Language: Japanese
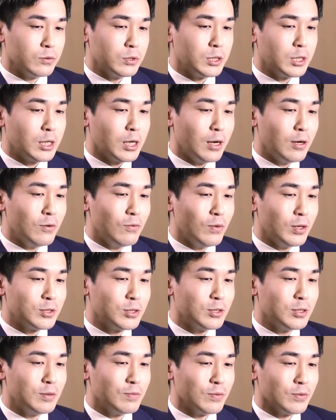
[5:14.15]
時間は
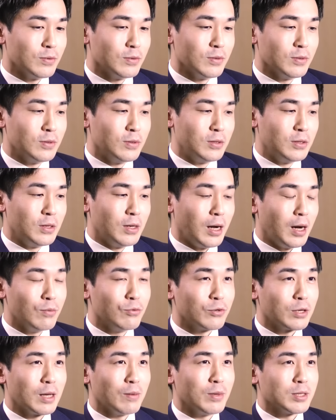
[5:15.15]
随分
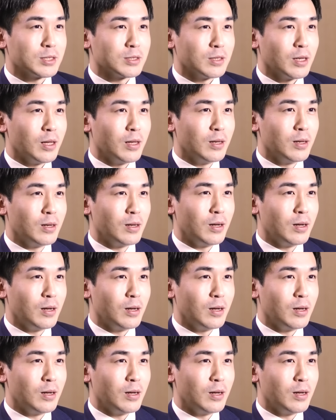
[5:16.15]
省けますね。